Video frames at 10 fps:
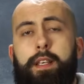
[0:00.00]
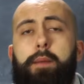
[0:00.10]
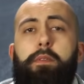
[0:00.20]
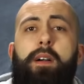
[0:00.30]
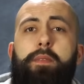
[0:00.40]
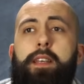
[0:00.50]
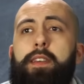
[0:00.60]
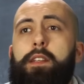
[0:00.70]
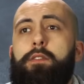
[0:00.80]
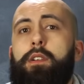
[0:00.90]
Я бы вам
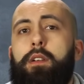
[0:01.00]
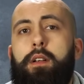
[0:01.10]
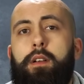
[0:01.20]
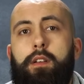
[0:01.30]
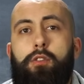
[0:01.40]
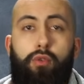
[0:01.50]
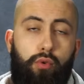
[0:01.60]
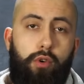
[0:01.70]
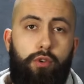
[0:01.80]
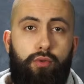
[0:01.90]
советовал
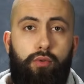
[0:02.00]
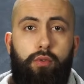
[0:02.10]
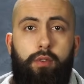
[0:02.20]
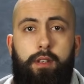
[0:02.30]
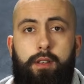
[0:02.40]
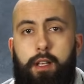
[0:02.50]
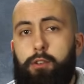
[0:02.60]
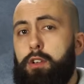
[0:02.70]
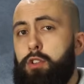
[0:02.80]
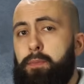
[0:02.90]
другую штуку,
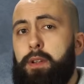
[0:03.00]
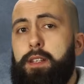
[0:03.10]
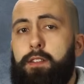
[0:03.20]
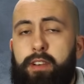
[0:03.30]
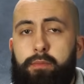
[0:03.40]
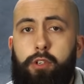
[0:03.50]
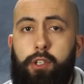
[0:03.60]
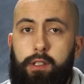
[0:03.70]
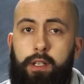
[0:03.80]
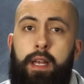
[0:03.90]
которая 100%
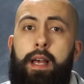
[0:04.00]
работает.